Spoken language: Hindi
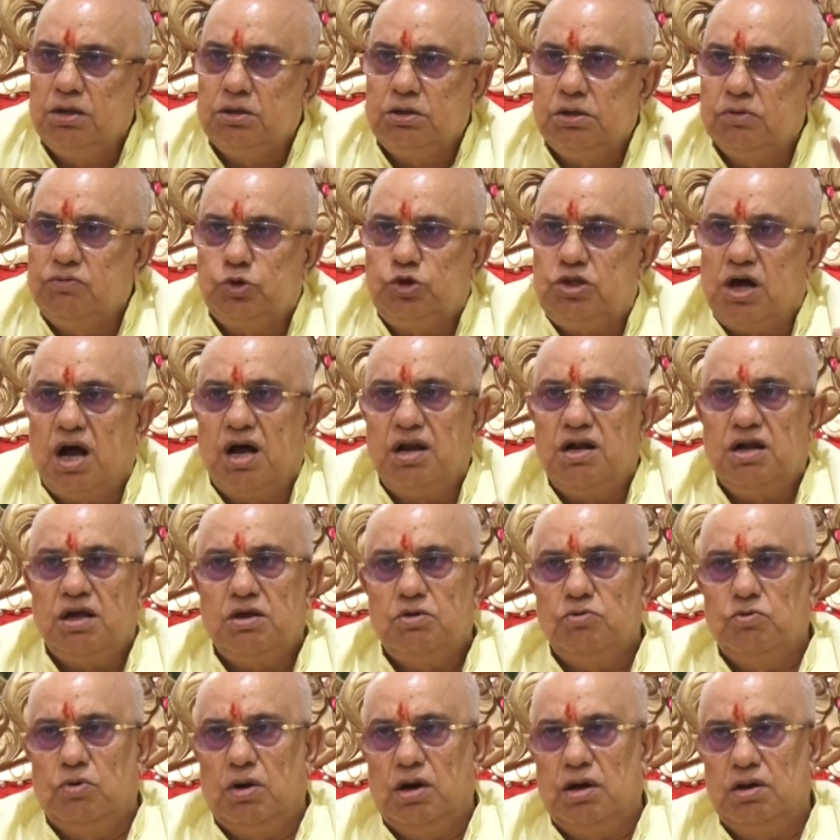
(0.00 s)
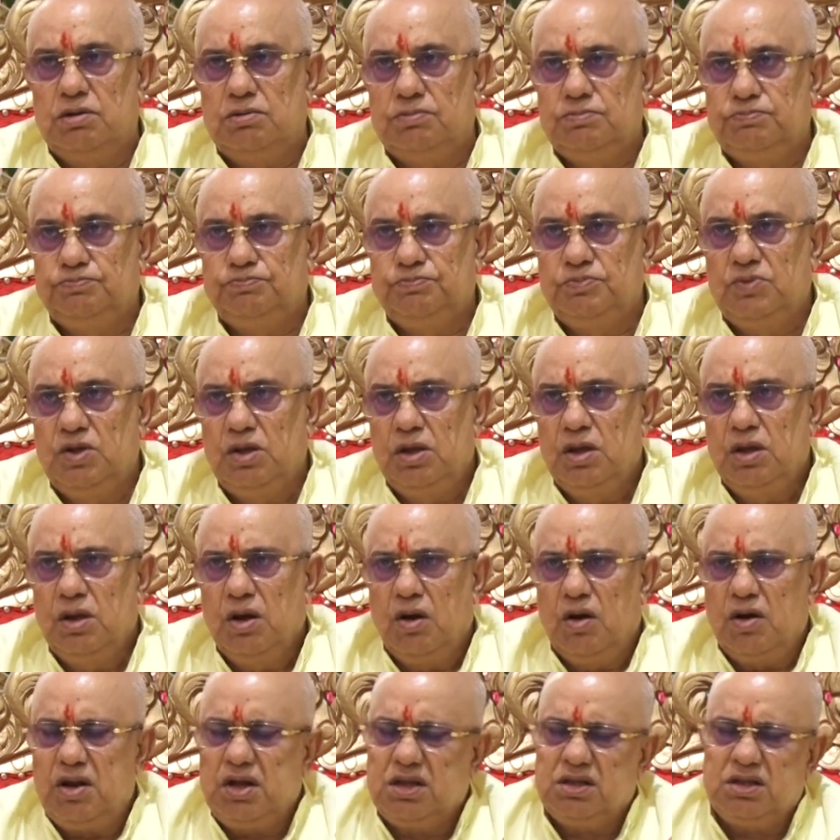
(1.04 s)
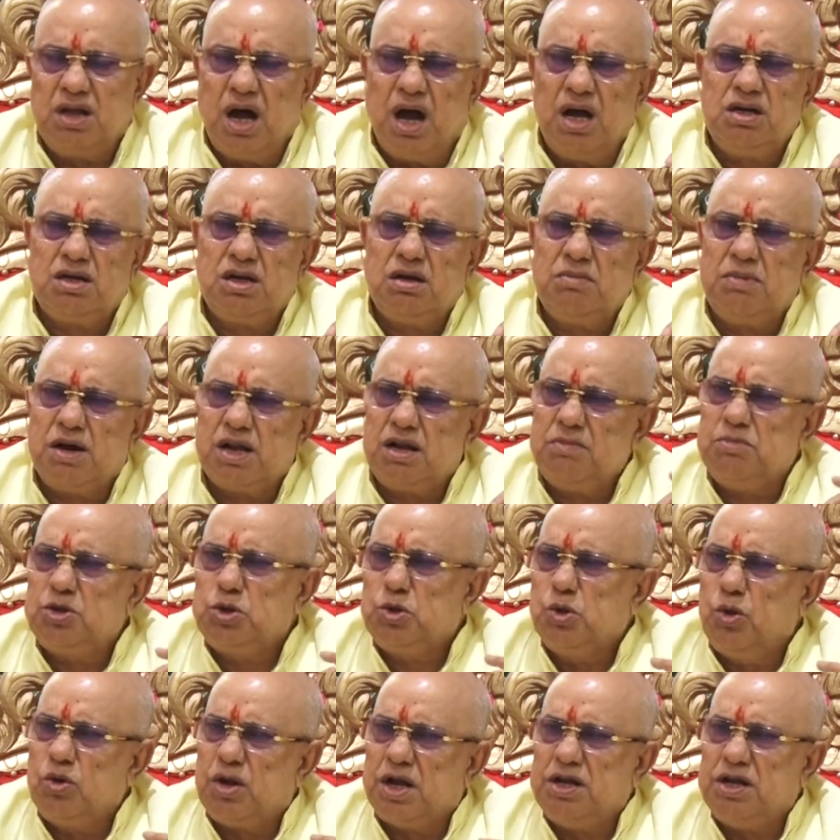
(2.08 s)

तो वो दान नहीं हुआ और एक दान के बारे में दो